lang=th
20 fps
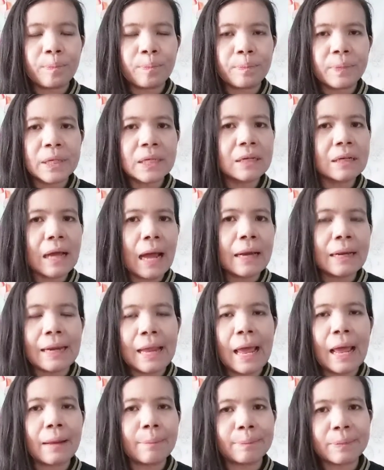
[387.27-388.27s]
คืออัน
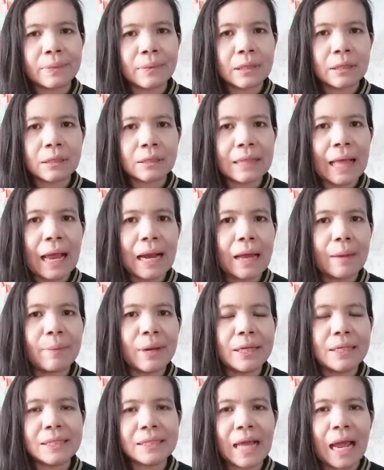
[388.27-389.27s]
เนี้ยแต่ละ
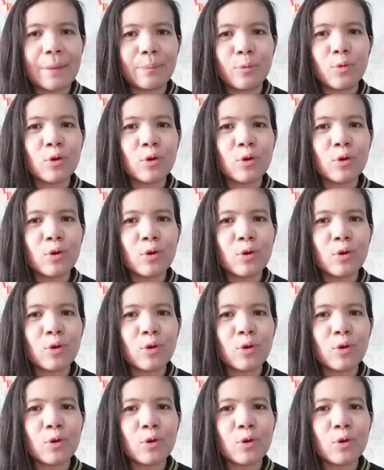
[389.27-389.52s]
บริษัท